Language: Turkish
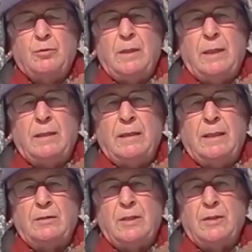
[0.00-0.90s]
sürekli
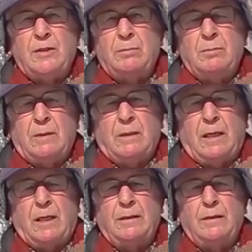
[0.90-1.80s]
etkileşim
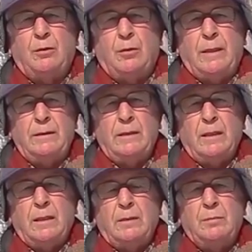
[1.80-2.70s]
halinde olan
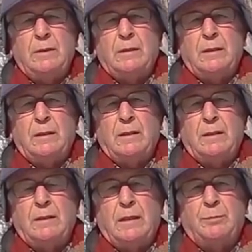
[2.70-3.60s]
bir
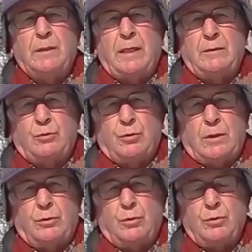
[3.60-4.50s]
e, yapıdan
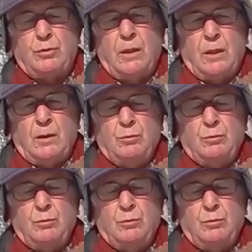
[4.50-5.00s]
söz ediyoruz.